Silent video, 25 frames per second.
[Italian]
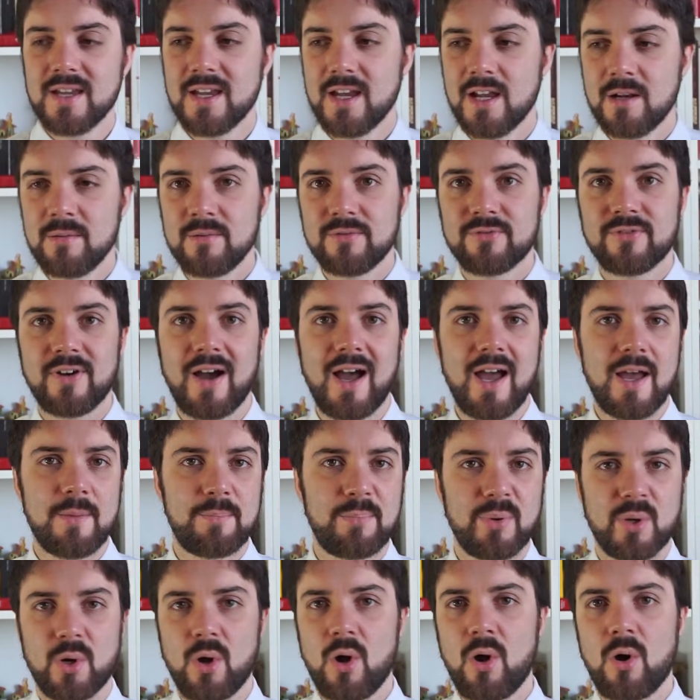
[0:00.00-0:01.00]
E lui mi fa, eh
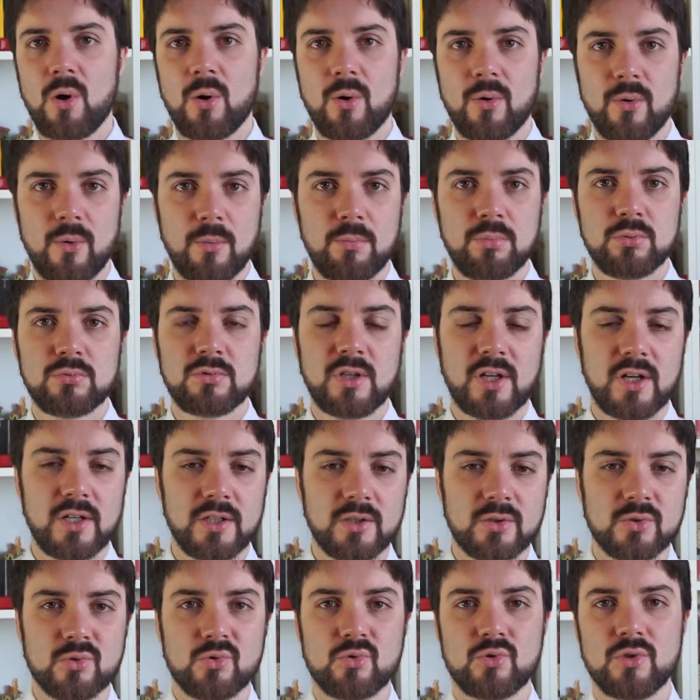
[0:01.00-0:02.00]
però buttarli
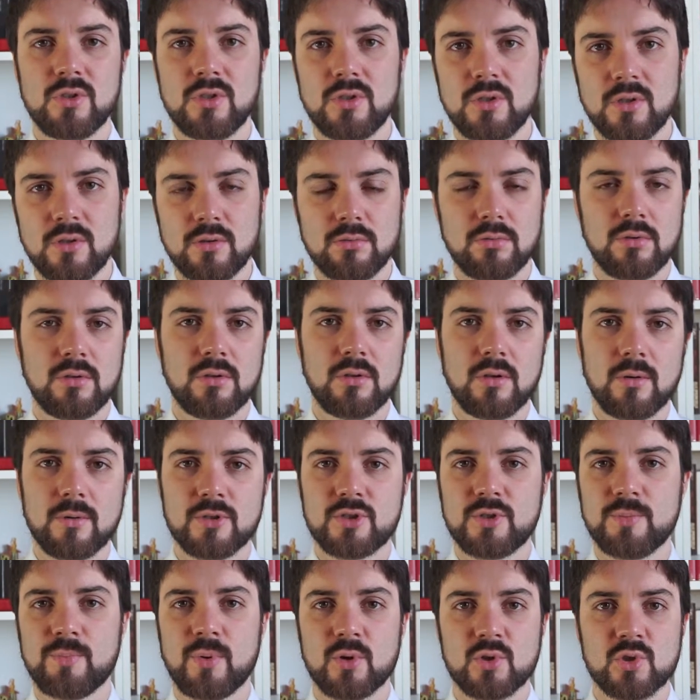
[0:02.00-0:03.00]
così, eh,
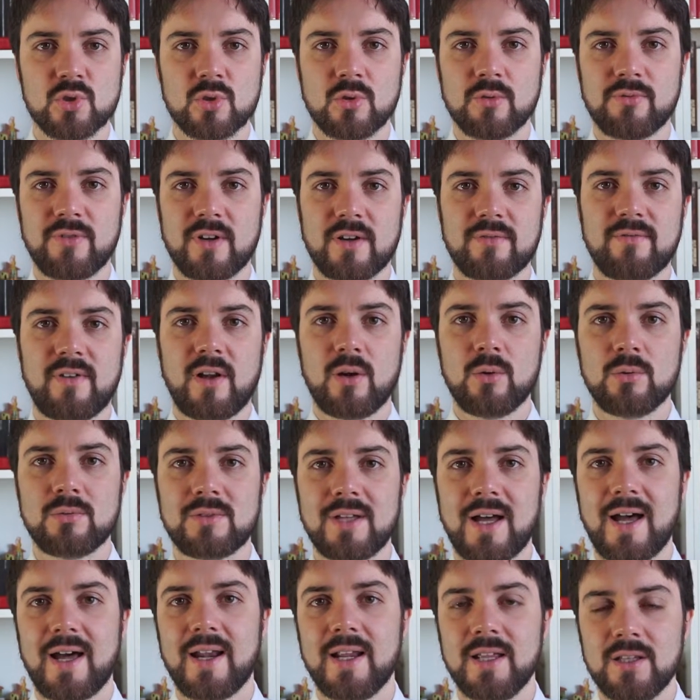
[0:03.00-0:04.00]
si possono far
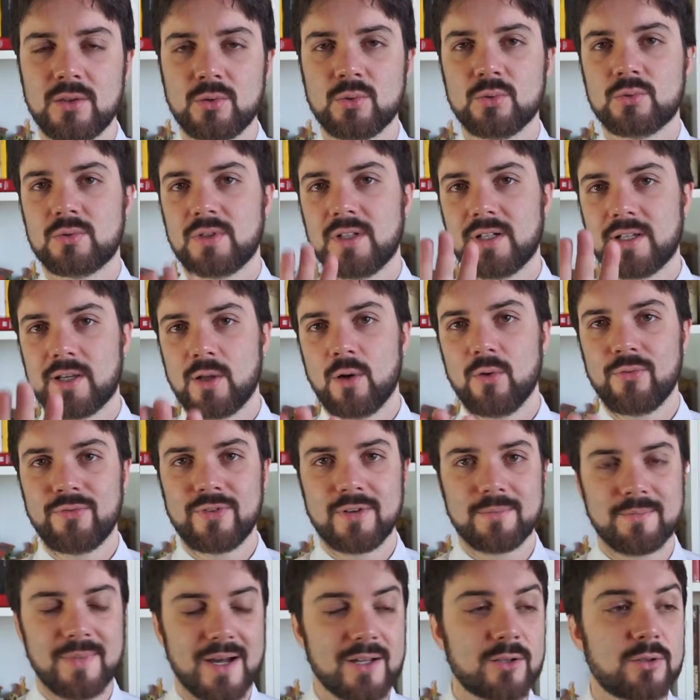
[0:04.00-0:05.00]
valutare e tutto, al che l'ho
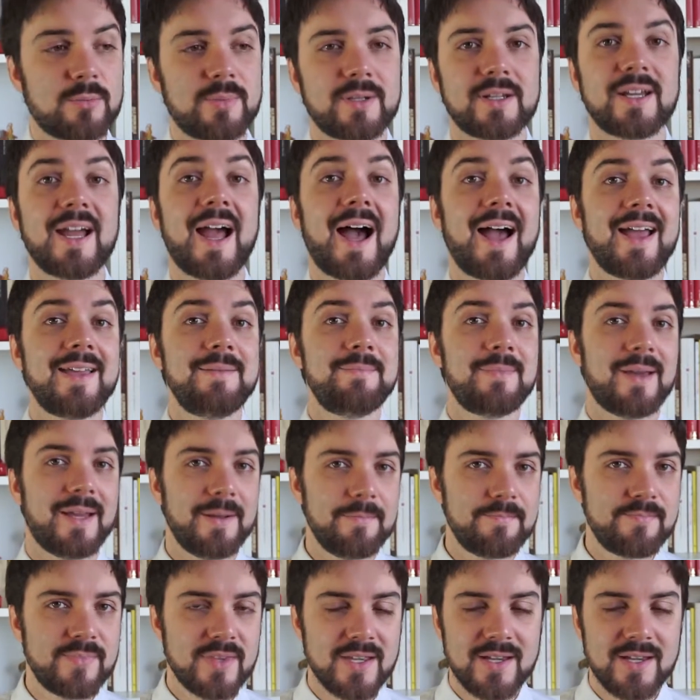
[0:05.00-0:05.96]
fermato perché ahimè